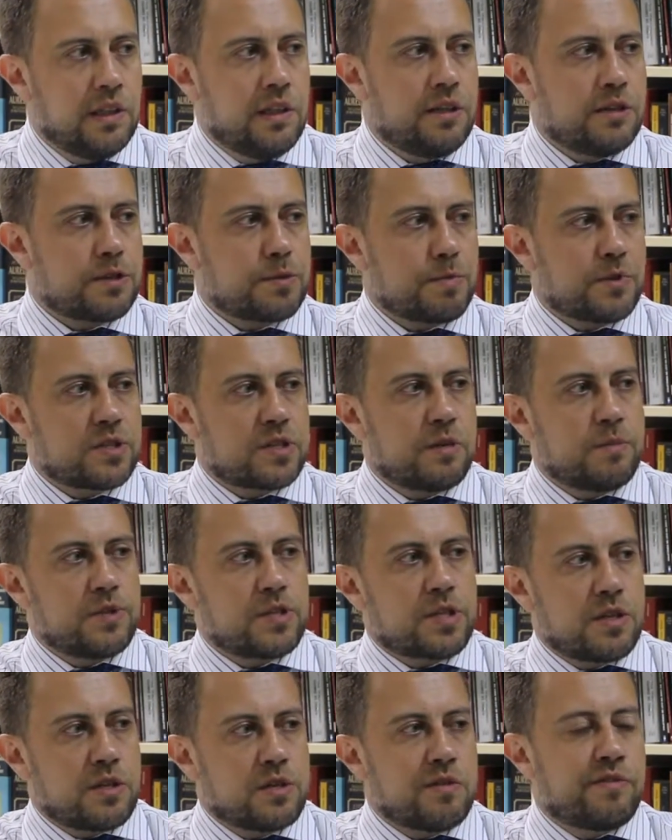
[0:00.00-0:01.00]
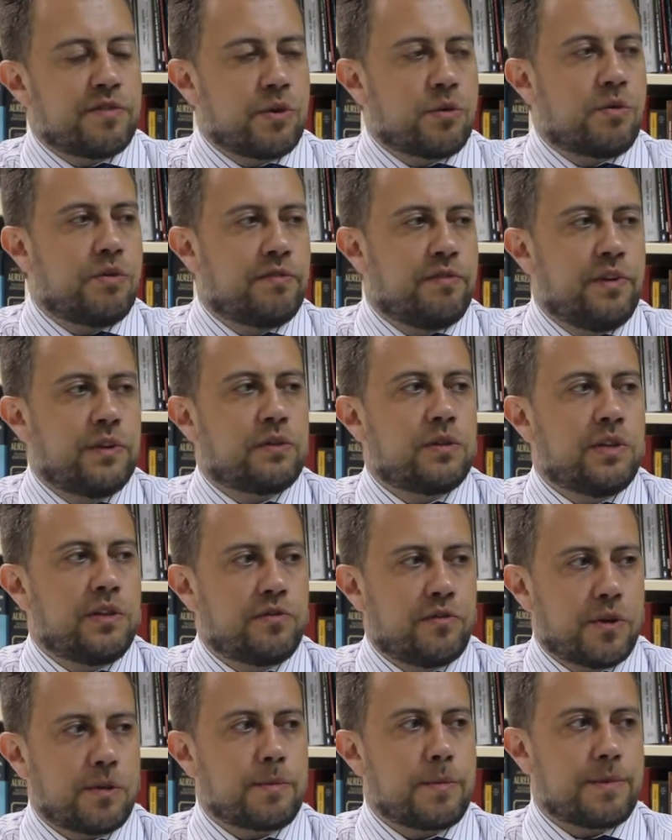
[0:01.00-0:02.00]
e nós possamos resolver o conflito de
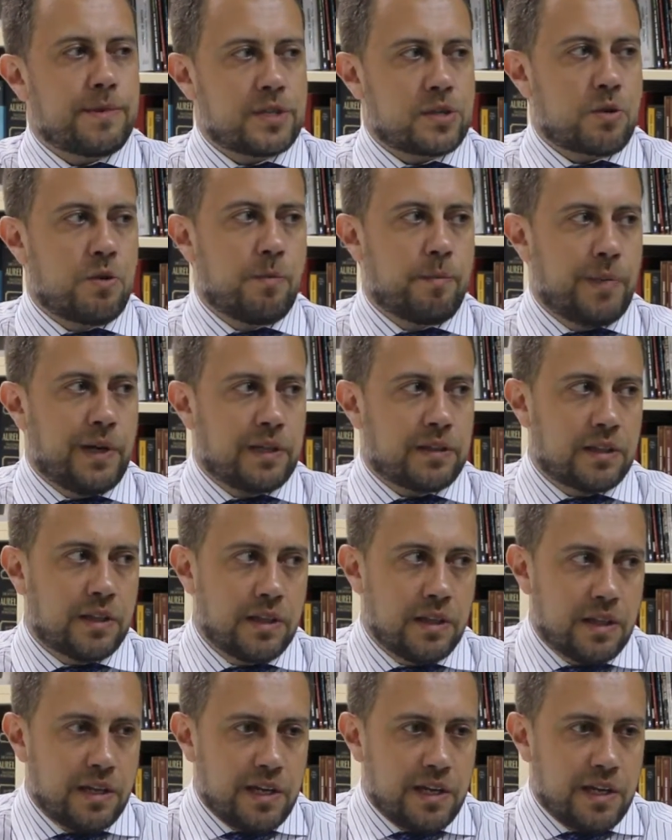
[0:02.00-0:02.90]
forma mais completa.